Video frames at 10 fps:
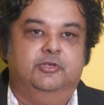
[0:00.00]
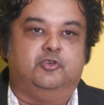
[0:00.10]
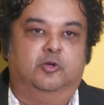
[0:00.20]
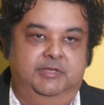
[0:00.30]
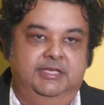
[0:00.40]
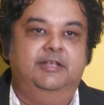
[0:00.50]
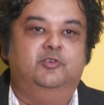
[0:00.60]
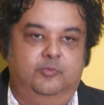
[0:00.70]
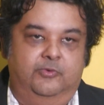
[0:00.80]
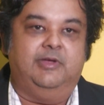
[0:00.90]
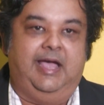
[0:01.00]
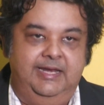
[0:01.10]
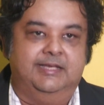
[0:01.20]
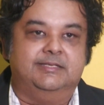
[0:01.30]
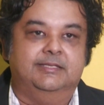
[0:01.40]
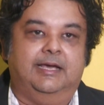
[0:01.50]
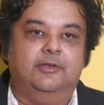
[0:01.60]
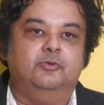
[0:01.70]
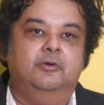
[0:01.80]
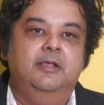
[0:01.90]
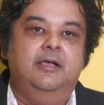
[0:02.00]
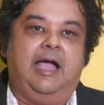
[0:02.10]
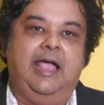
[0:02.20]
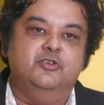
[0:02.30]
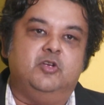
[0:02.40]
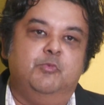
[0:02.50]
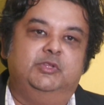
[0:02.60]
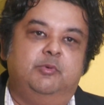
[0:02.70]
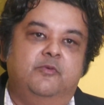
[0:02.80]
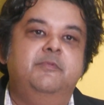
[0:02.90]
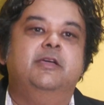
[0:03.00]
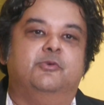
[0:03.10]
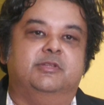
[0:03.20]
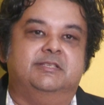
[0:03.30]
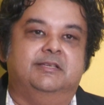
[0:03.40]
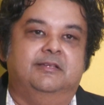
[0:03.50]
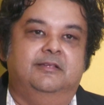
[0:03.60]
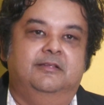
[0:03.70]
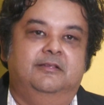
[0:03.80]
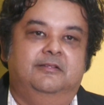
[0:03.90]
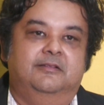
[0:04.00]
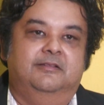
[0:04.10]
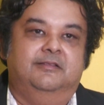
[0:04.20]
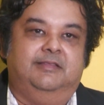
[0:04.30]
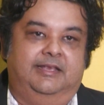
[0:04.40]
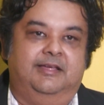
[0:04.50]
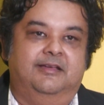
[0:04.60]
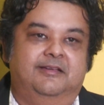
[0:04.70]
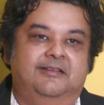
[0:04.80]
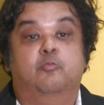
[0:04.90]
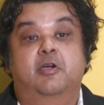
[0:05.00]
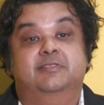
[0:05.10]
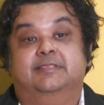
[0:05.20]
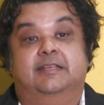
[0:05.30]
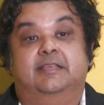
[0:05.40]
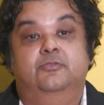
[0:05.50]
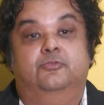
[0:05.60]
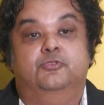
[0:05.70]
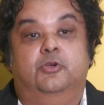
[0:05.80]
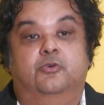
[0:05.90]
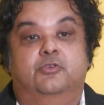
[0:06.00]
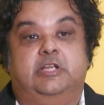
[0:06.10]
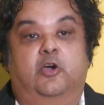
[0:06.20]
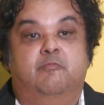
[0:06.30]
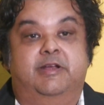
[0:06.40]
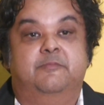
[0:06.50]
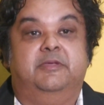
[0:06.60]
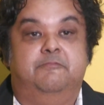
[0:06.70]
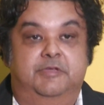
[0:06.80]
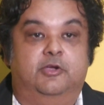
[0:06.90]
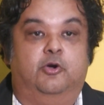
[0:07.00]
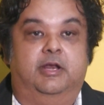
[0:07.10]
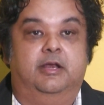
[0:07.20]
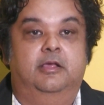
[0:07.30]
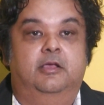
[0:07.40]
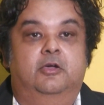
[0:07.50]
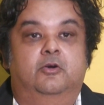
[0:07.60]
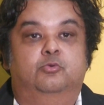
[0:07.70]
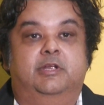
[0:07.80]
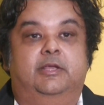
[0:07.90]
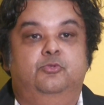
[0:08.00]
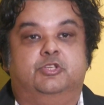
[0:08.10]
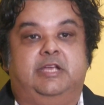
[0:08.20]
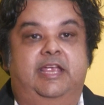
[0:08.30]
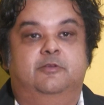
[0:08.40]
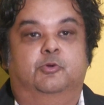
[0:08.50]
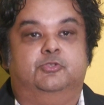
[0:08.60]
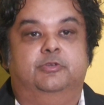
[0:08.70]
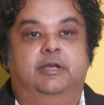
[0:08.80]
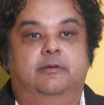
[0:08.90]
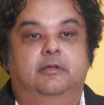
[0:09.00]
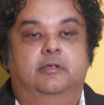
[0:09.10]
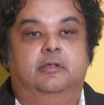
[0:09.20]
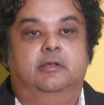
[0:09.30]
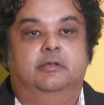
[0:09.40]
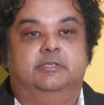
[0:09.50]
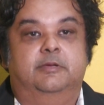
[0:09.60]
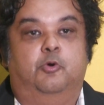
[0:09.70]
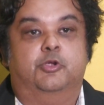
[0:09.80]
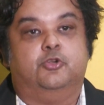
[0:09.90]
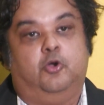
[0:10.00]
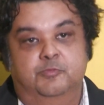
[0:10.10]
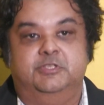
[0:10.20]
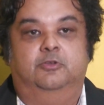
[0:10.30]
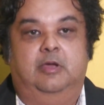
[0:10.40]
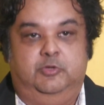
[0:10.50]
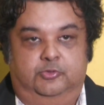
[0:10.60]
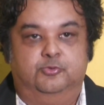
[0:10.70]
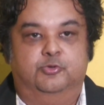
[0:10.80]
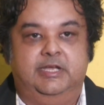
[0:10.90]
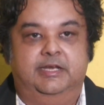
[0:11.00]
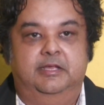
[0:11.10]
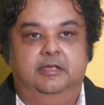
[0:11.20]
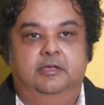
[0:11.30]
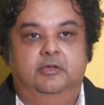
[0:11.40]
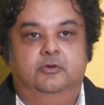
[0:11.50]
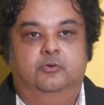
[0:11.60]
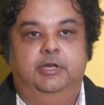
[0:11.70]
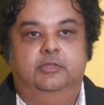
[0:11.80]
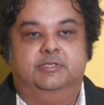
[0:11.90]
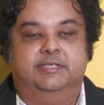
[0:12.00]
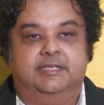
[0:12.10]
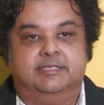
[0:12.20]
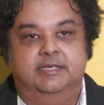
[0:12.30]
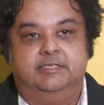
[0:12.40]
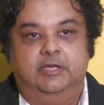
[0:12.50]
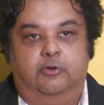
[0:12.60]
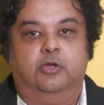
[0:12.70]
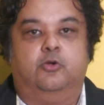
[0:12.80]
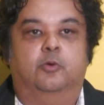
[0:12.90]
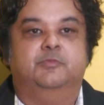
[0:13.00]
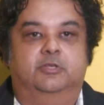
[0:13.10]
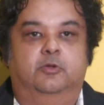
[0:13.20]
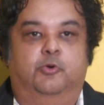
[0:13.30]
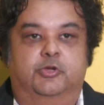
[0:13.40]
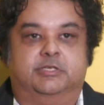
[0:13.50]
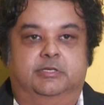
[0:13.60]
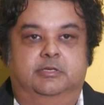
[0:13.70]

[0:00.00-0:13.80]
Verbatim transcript: সংবিধানে এরকম কোনো আইন আছে তারা তো আইনসম্মতভাবে বিয়ে করেছে তাই না হুমায়ুন স্যার কিন্তু যখন শাওন ম্যাডামকে বিয়ে করেন ওনার কিন্তু ষাট বছরের যে বয়স কম ছিল আমি যতটুকু জানি উনি সিক্সটির চেয়ে অনেক কম ছিল বয়স